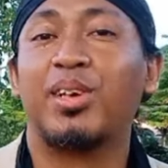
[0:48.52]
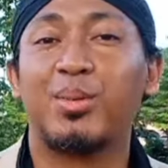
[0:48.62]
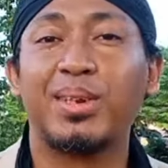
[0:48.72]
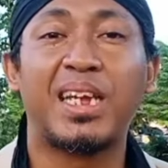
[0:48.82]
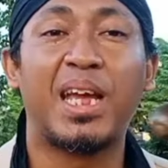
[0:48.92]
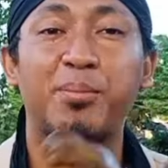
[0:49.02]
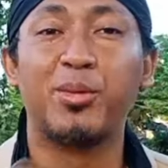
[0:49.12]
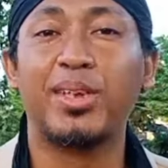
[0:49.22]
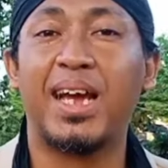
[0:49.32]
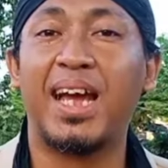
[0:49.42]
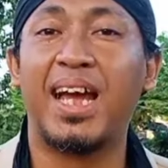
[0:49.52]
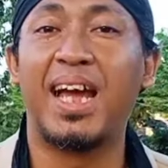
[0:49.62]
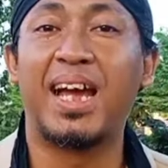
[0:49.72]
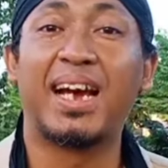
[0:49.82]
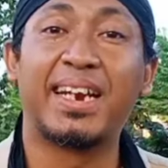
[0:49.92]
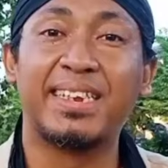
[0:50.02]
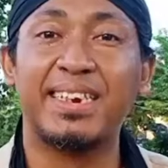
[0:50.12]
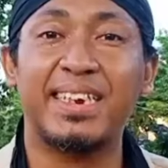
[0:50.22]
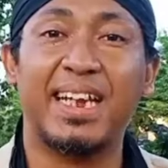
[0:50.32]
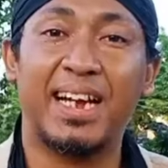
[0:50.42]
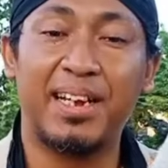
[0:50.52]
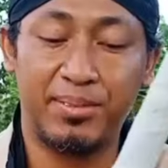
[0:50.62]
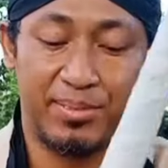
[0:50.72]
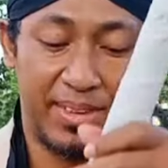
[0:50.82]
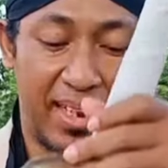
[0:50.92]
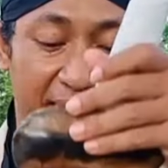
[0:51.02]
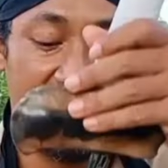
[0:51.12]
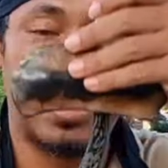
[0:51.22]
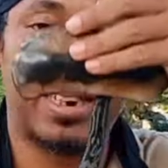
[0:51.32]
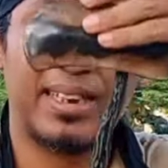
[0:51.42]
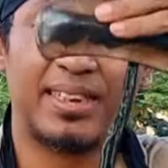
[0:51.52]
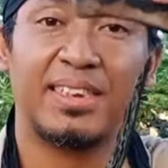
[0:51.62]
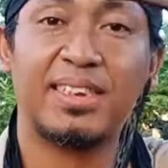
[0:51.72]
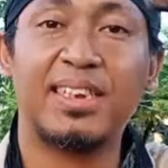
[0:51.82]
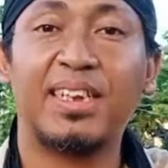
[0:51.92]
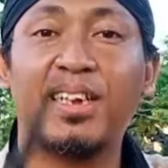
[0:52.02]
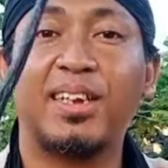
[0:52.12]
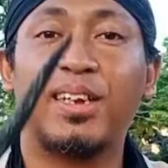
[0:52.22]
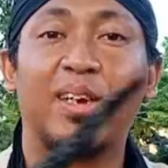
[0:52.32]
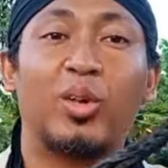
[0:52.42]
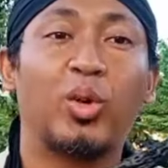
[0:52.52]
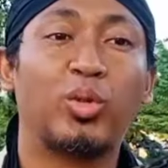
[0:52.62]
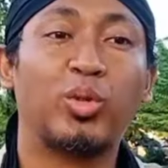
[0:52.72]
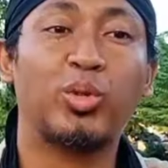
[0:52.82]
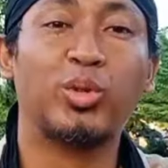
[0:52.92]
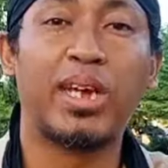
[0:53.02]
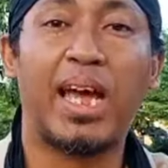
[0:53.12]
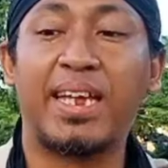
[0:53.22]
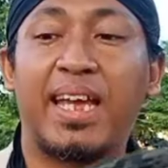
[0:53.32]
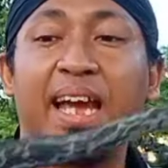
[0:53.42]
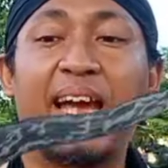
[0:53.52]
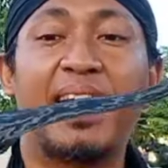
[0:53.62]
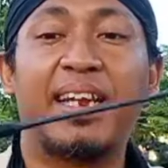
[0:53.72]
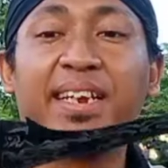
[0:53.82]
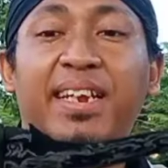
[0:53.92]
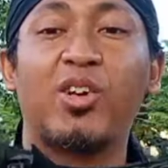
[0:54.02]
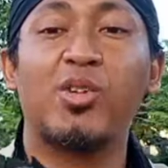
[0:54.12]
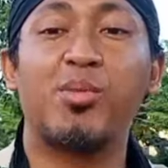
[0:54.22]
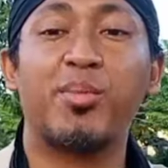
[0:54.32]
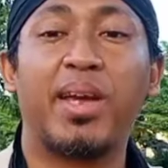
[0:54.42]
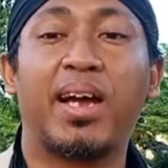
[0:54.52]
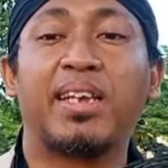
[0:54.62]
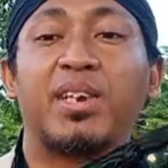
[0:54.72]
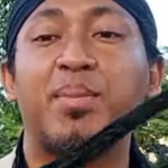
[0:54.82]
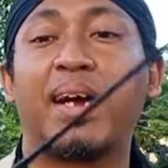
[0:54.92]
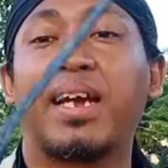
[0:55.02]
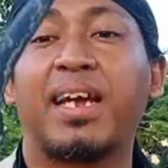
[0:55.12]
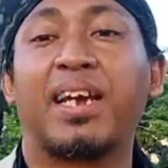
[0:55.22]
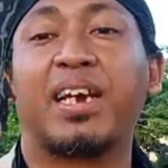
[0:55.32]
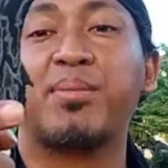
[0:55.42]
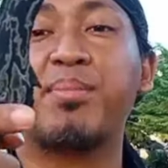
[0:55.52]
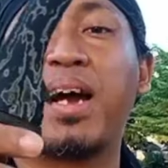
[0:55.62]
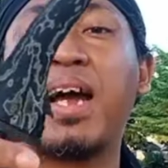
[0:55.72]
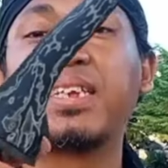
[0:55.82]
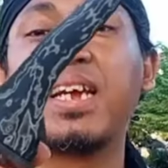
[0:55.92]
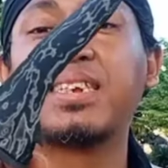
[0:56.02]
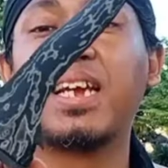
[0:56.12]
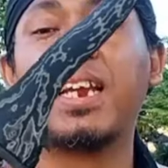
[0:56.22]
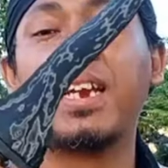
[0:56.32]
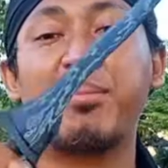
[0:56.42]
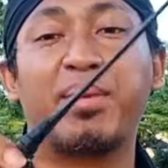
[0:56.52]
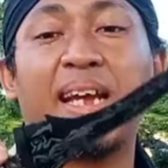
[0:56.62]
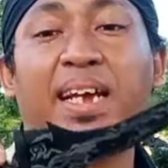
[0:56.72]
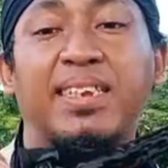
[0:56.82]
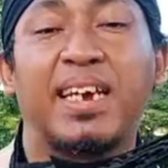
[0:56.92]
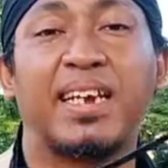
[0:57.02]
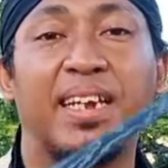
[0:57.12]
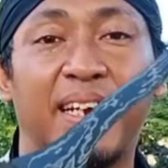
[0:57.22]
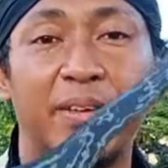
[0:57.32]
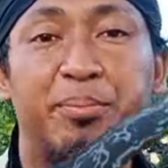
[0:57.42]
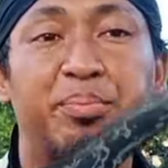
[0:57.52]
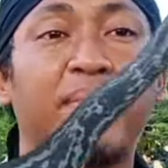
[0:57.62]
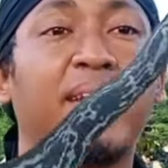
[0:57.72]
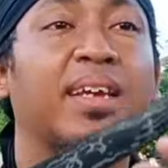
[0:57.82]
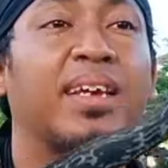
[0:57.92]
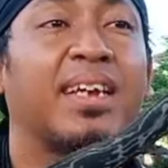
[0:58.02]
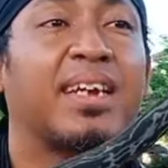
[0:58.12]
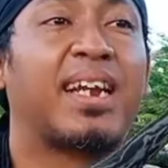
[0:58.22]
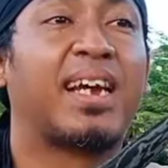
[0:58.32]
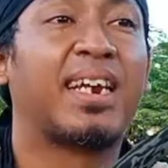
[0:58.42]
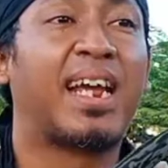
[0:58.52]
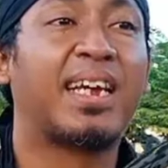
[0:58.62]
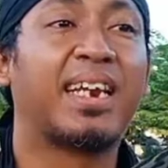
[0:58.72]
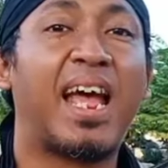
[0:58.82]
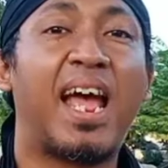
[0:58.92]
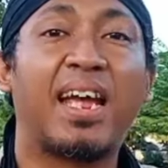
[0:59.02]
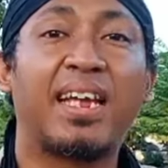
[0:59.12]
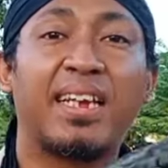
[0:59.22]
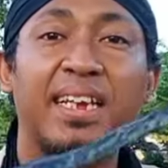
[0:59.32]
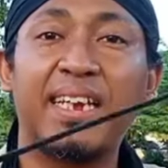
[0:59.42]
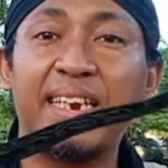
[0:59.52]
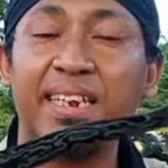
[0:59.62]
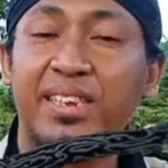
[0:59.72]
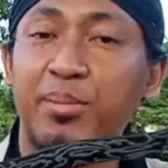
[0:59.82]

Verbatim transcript: Karena saya punya keris ini ya. Nah, ini keris Outlook tujuh saya yang umum ya jadi pakai kembang kacang jalan lambe gajah ya nah kira-kira ini